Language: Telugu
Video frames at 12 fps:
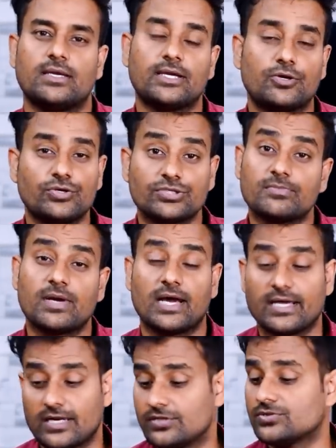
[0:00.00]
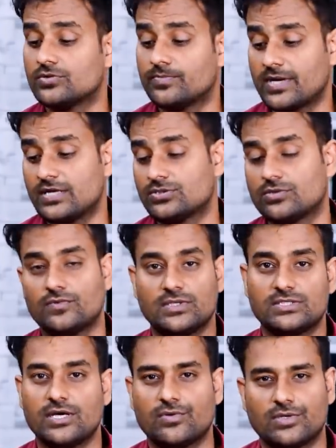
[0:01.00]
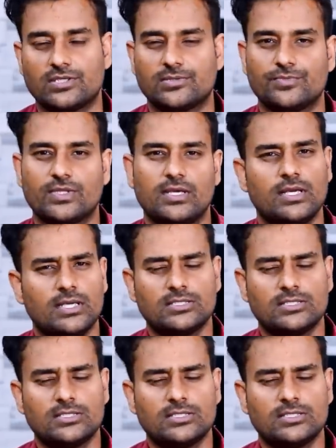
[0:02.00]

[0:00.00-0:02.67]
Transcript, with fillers: ఇంకొంచెం అగ్రెసివ్ ప్రైస్తో వచ్చే అవకాశం ఉంది